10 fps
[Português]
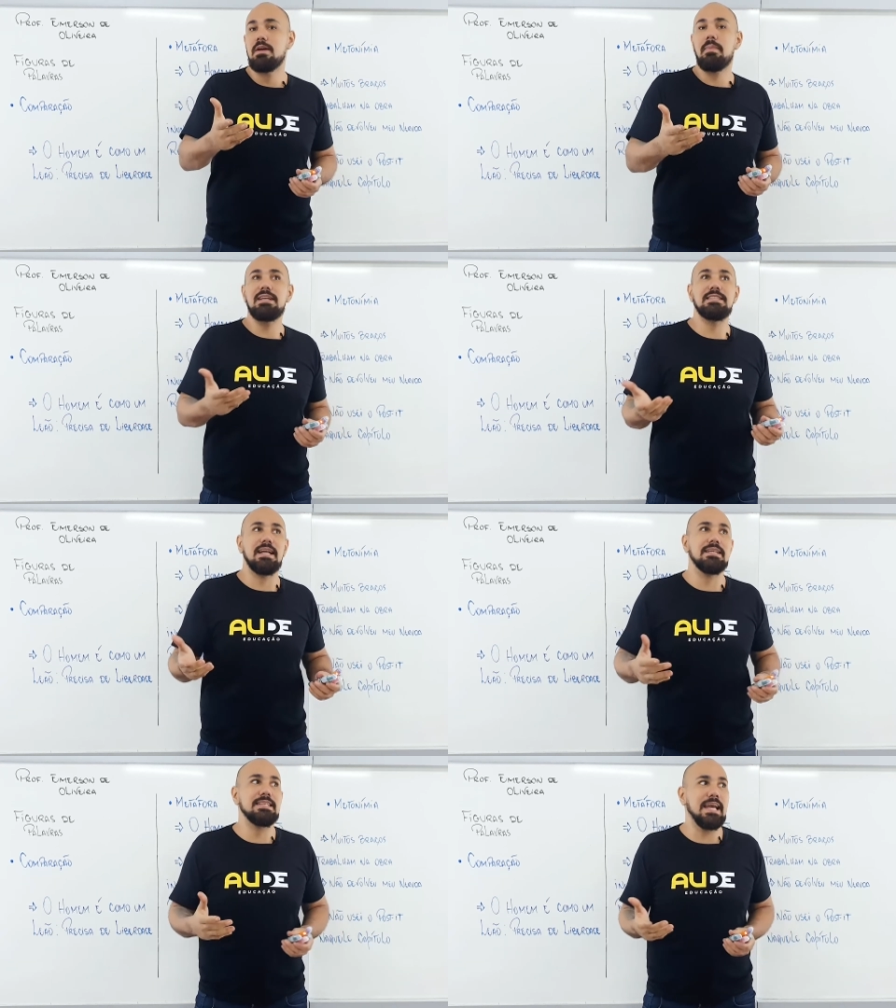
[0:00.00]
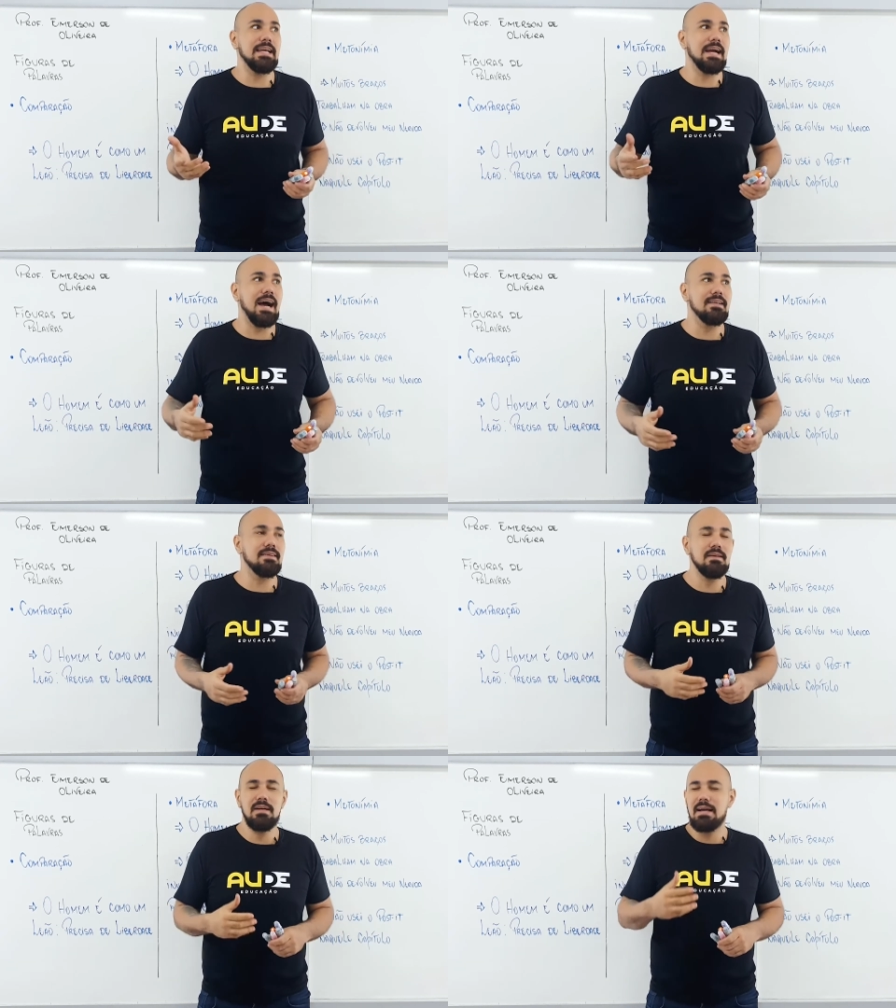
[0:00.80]
Imagina, cheguei em
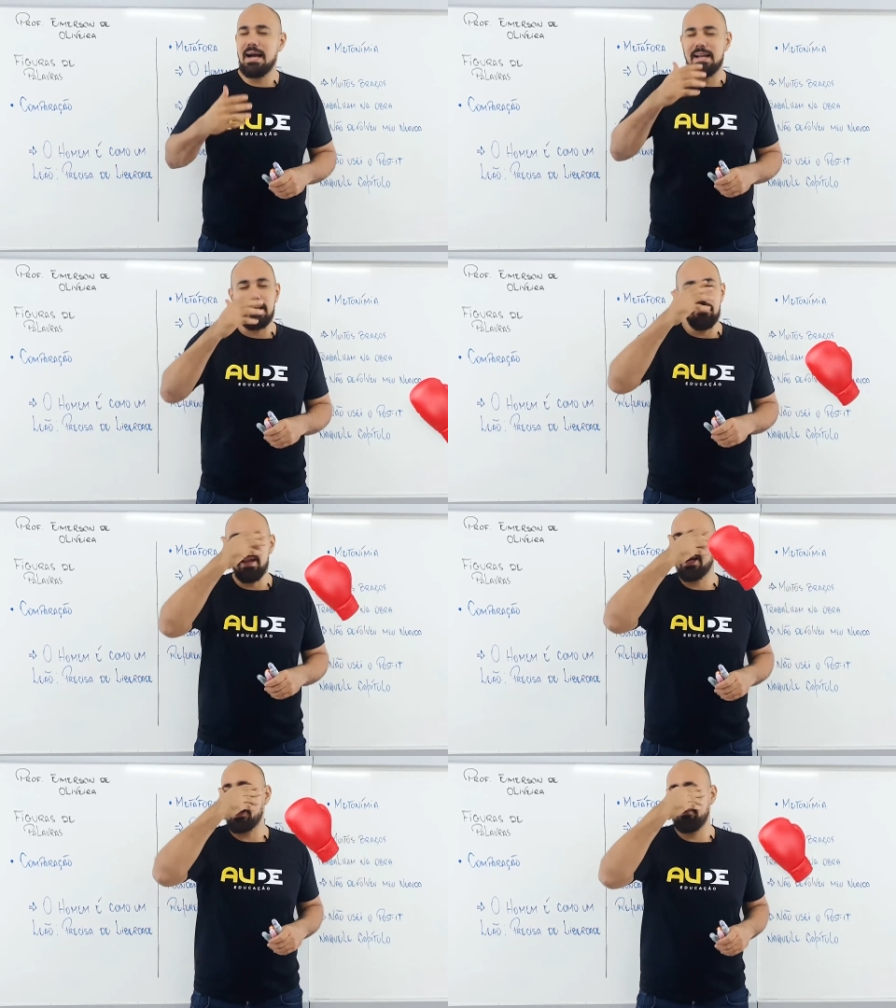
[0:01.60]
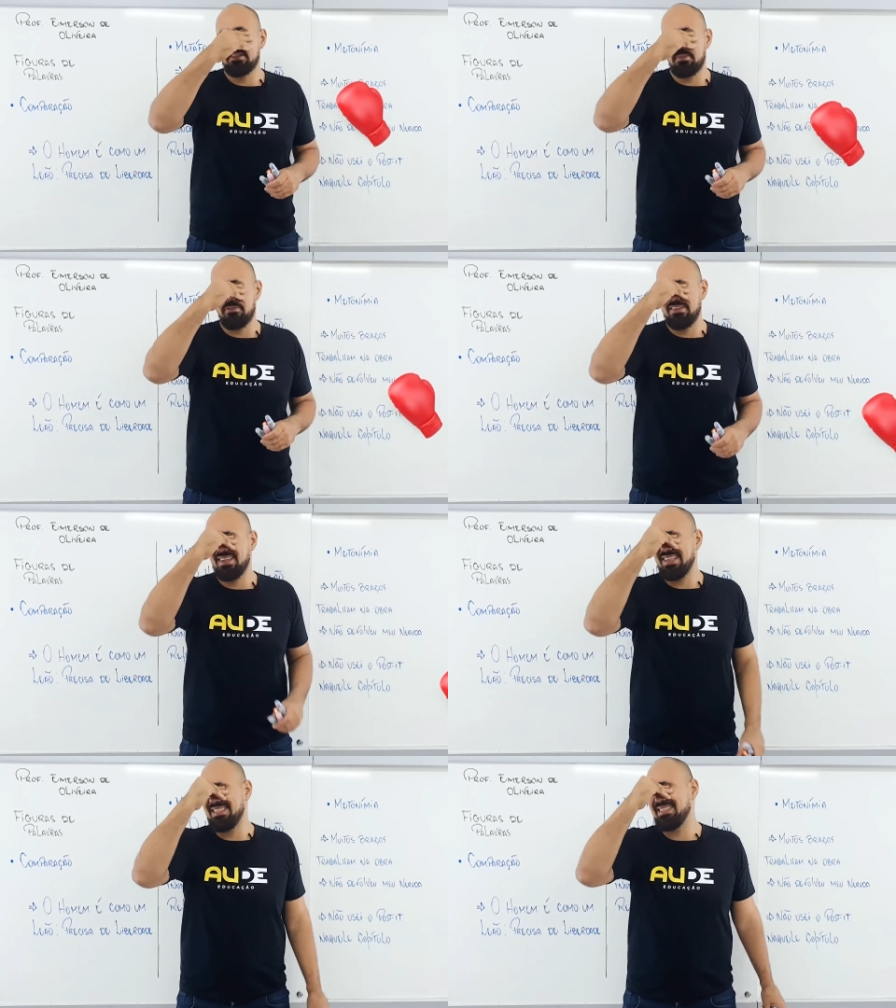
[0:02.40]
casa, cara, quebrei a cabeça para
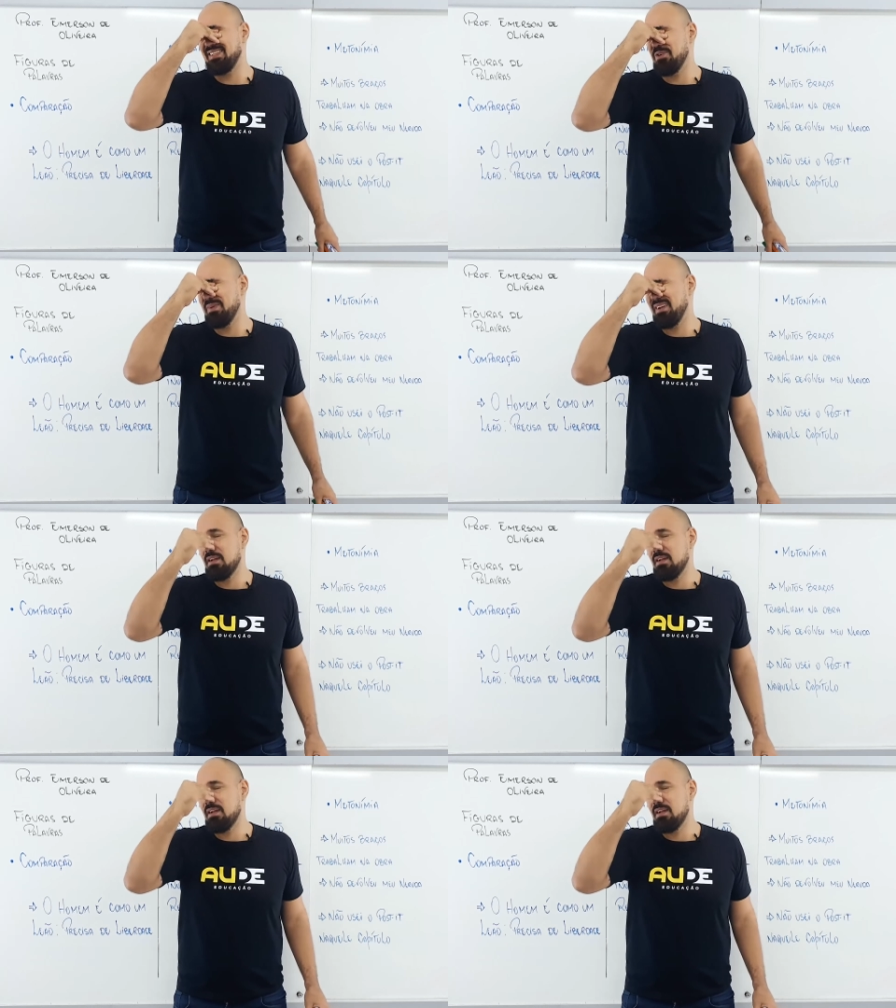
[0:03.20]
fazer a questão. Né?